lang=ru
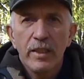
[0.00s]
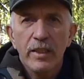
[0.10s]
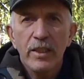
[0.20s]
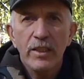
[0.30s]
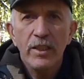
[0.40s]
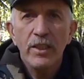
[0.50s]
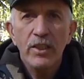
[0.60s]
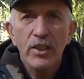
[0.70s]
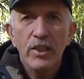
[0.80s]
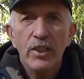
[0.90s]
где
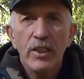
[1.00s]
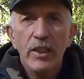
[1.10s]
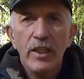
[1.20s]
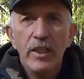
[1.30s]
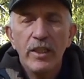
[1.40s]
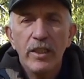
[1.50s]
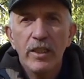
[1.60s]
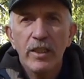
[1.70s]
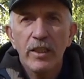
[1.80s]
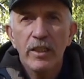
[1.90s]
содержат егерей,
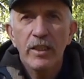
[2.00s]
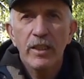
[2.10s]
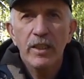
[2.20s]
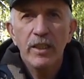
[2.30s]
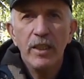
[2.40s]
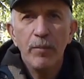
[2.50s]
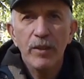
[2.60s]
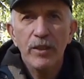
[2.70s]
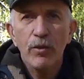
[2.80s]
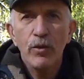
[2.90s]
где
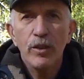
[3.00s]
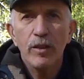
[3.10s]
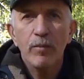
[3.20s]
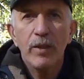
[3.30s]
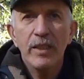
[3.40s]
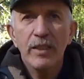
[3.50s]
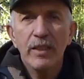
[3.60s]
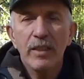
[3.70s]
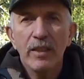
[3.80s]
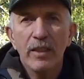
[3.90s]
построены
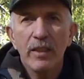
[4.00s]
базы,